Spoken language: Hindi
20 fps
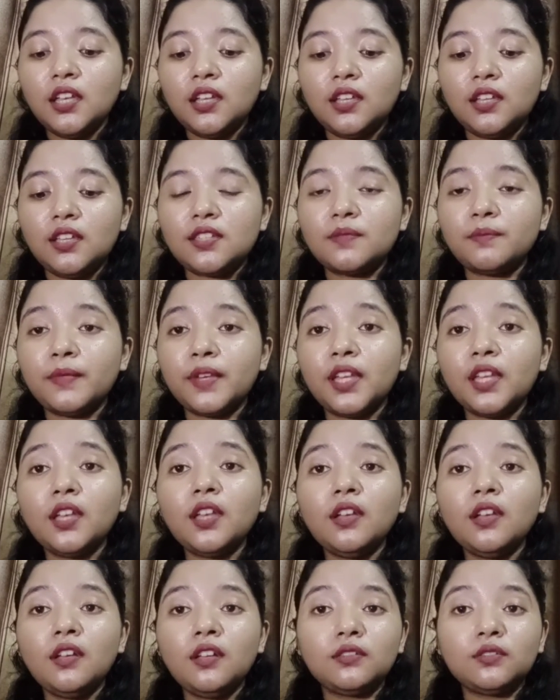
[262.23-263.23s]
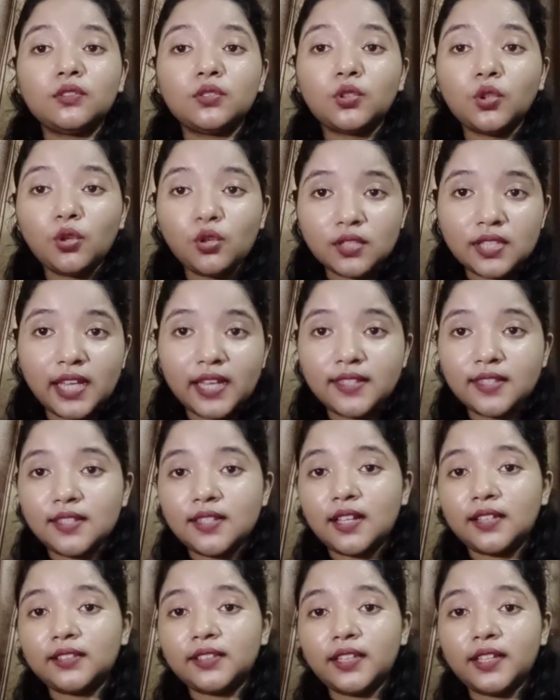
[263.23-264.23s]
इसमें दो साइज़
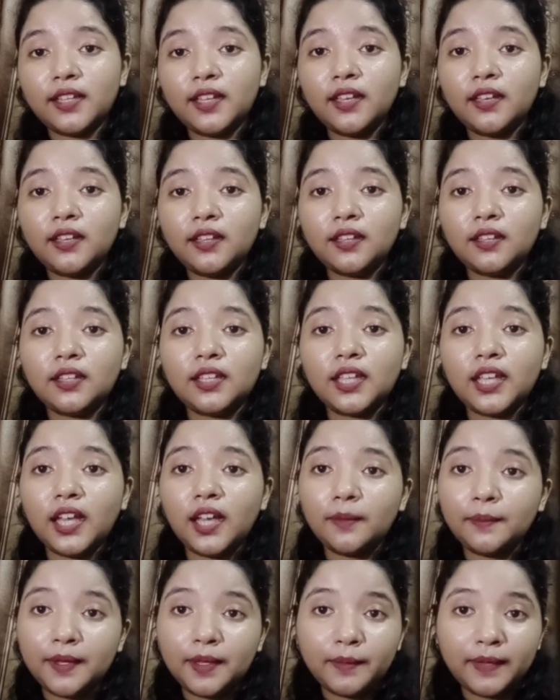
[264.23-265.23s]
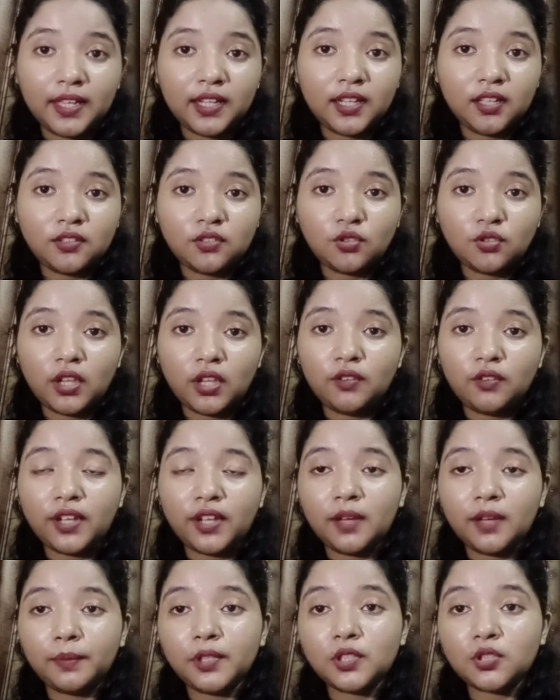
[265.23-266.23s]
आते हैं ये अभी मैंने जो है वो
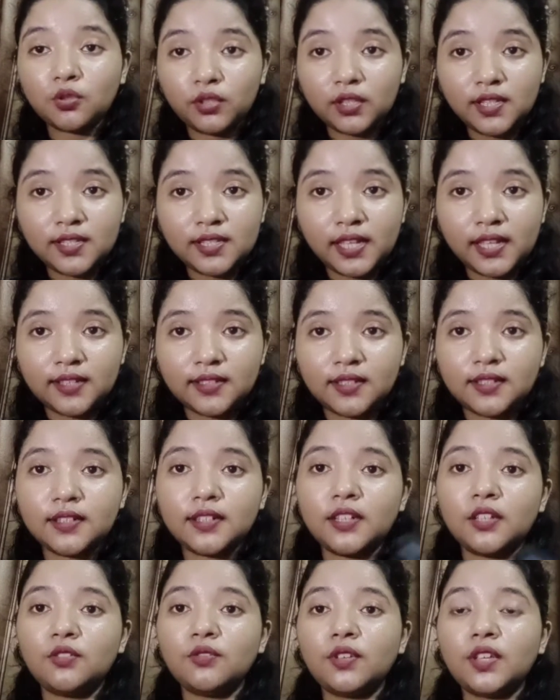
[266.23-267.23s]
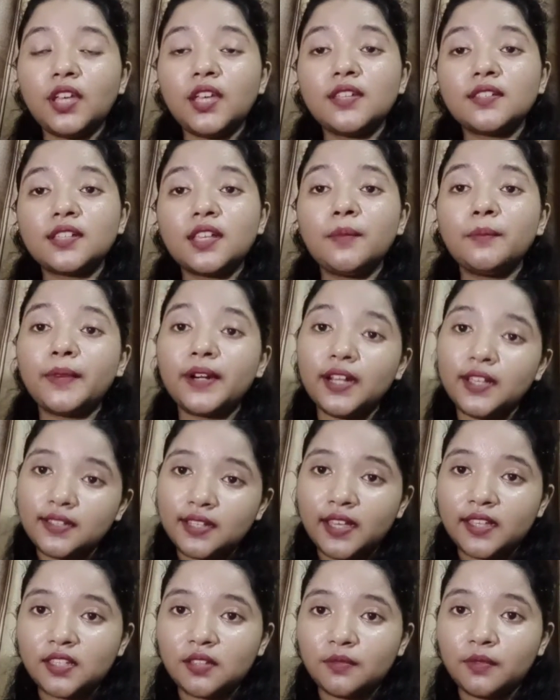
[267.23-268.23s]
यहाँ पे छोटी साइज़ ली हुई है इसकी बड़े
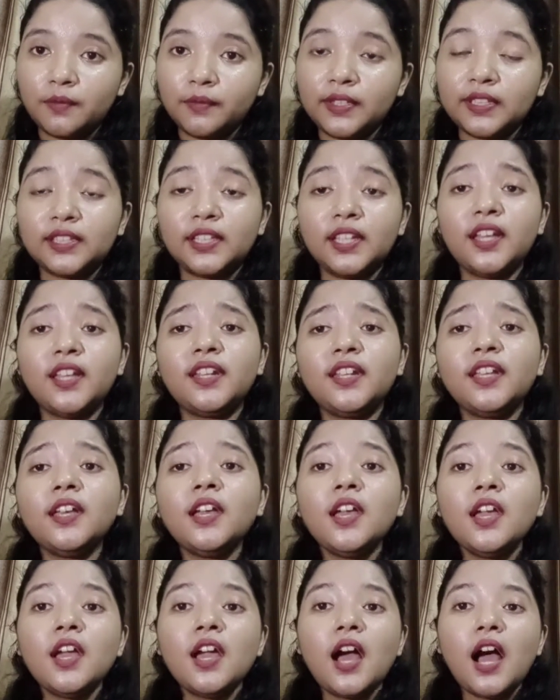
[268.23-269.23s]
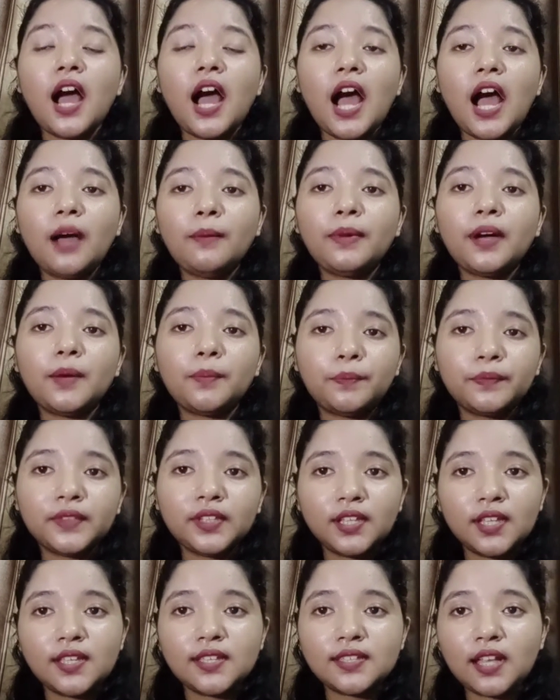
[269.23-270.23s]
साइज़ भी मिलती हैं यानी आप अपने
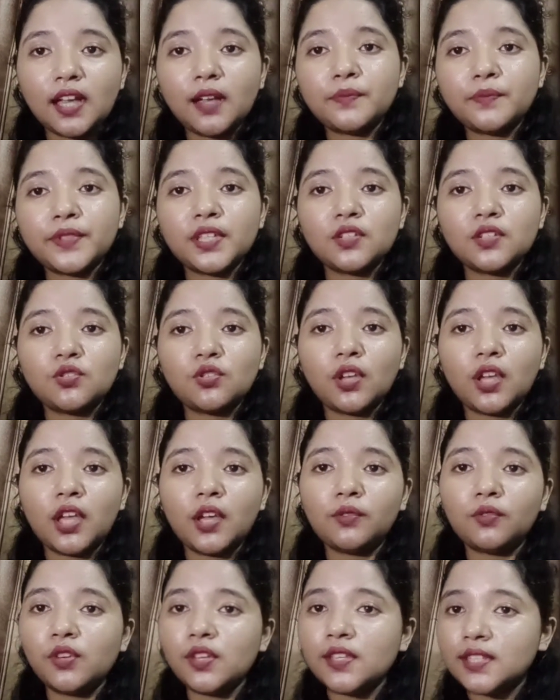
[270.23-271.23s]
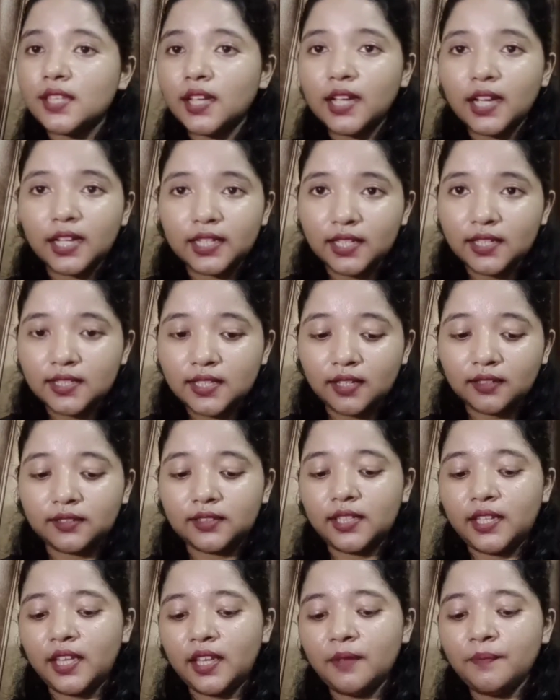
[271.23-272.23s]
हिसाब से जो है वो इसे ख़रीद सकते
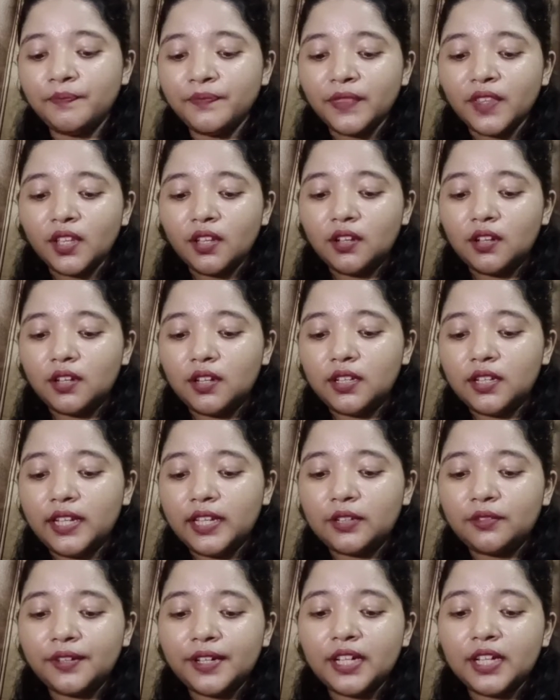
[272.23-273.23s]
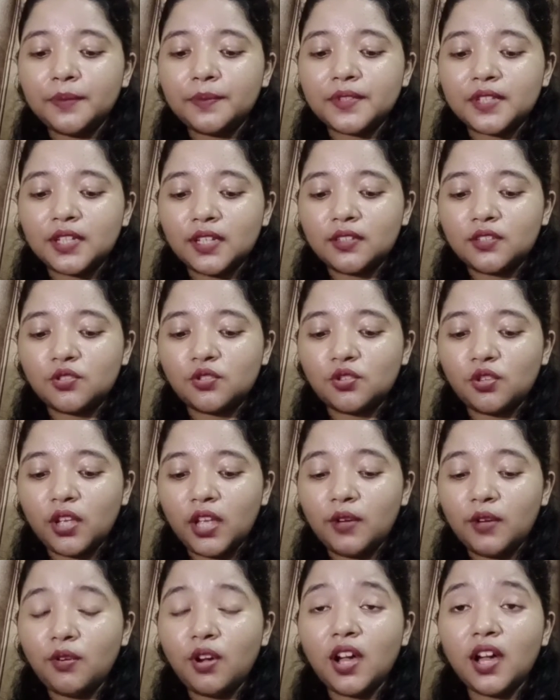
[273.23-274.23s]
हैं लिक्विड लिपस्टिक्स जो
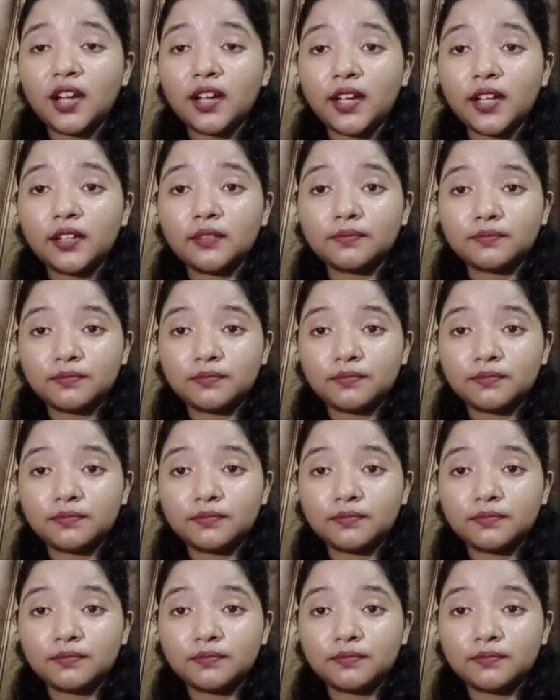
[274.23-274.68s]
है वो अगर